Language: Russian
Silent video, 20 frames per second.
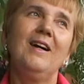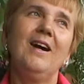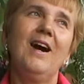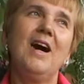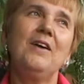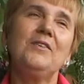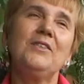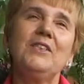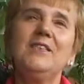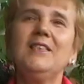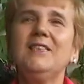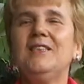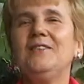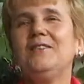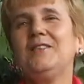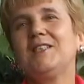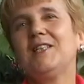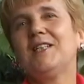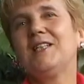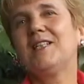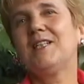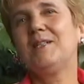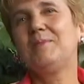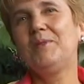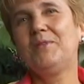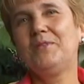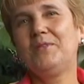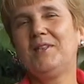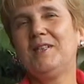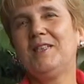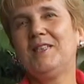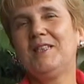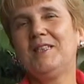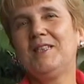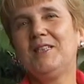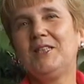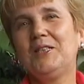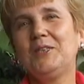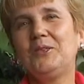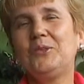А в жизни всякое
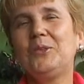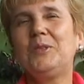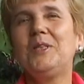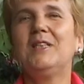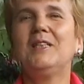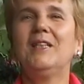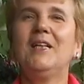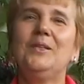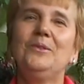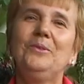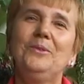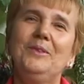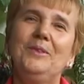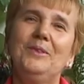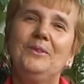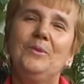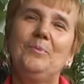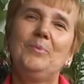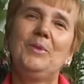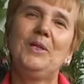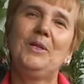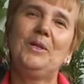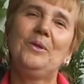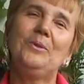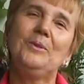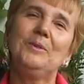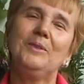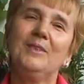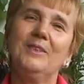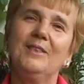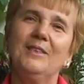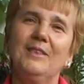бывает, то недолет, то перелет,